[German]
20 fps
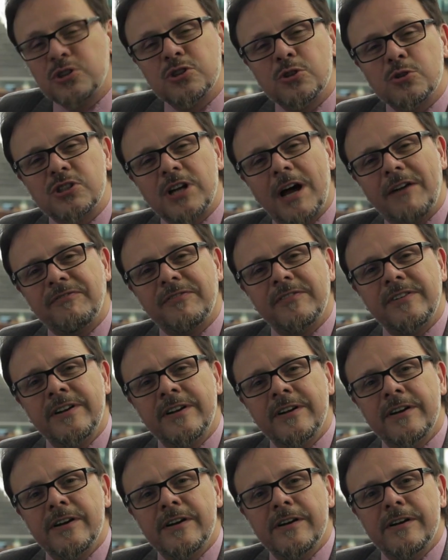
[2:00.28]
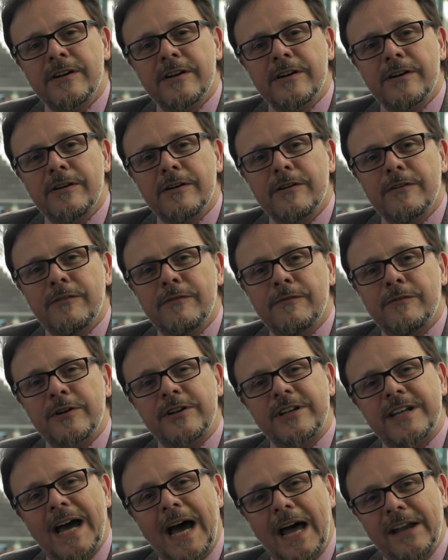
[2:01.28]
zu schaffen, von
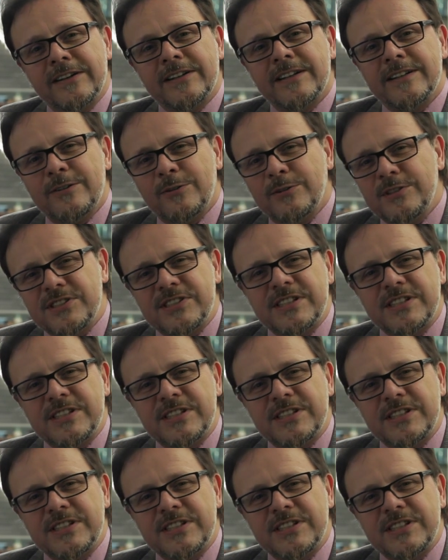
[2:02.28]
der andere und